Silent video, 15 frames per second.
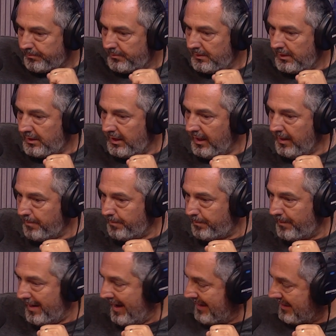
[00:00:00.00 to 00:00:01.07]
que
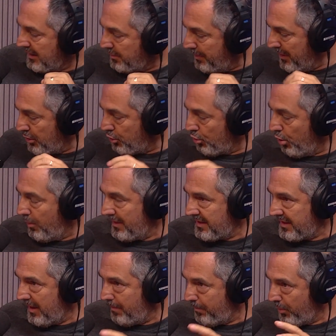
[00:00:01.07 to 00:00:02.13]
essas pessoas
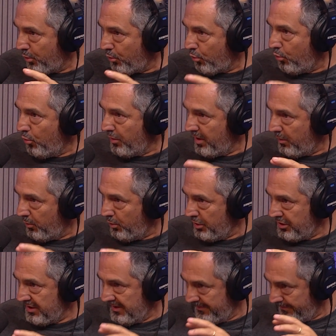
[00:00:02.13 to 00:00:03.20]
que procuram
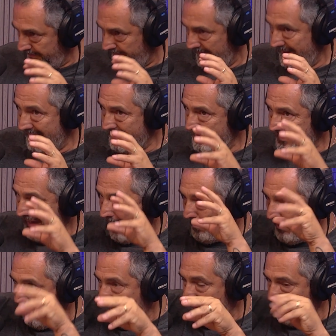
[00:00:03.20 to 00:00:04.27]
hoje
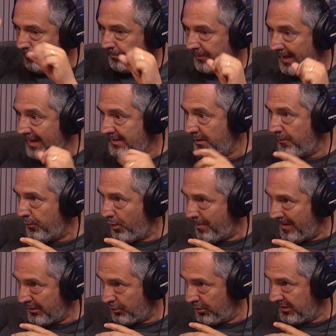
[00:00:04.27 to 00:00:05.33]
saber as
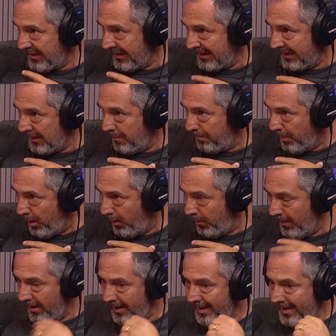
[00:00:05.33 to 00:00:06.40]
informações da Cadepol
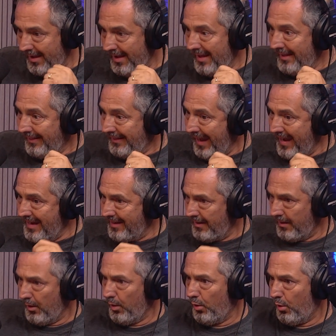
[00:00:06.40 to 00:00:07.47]
tem
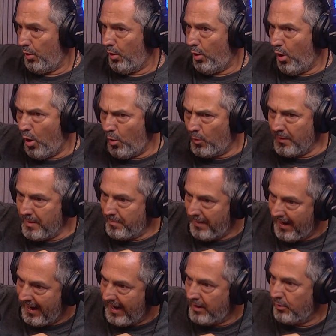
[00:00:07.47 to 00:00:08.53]
ou um
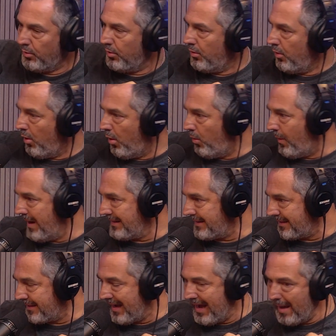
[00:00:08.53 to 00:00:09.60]
e-mail, ou um
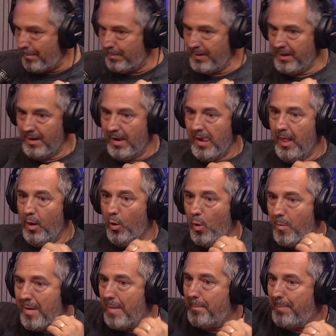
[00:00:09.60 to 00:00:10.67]
WhatsApp, ou
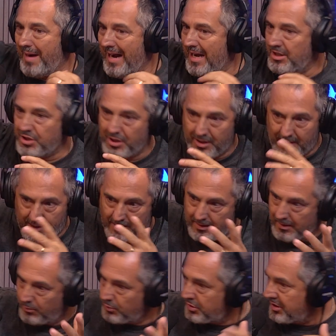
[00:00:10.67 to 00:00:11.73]
uma página,
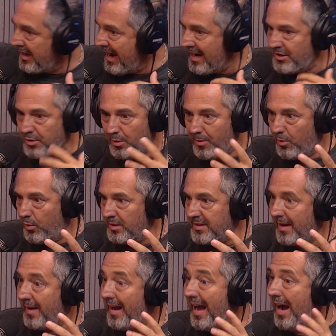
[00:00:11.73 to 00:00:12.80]
um site, alguma
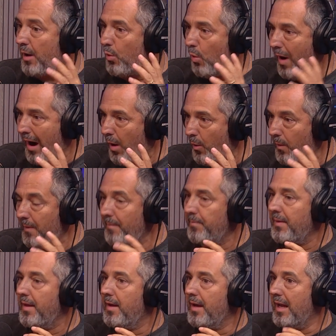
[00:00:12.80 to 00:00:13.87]
coisa, a qual
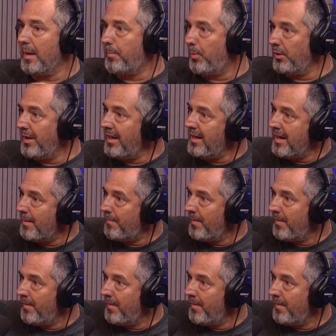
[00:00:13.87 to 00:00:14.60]
ela poderia